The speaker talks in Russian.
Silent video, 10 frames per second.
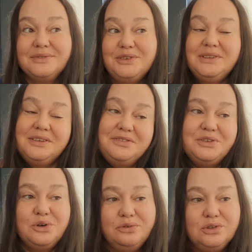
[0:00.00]
Вот и
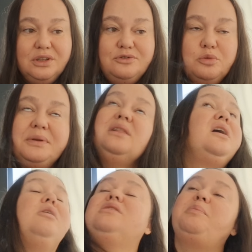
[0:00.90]
все, вот и все.
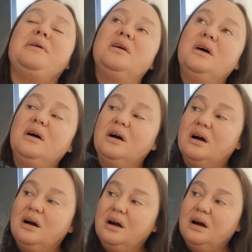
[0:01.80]
Предлагают опять
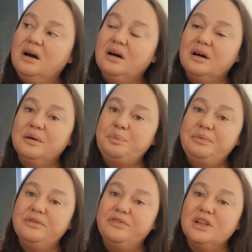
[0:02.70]
а,
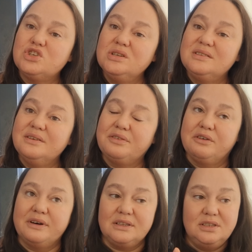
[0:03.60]
вложиться
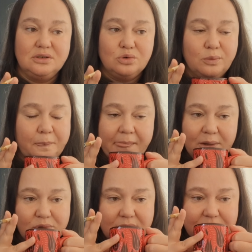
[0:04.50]
в квартиру.
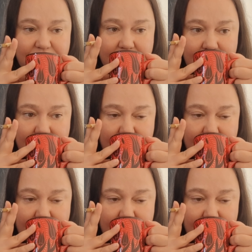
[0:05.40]
Ну, это вообще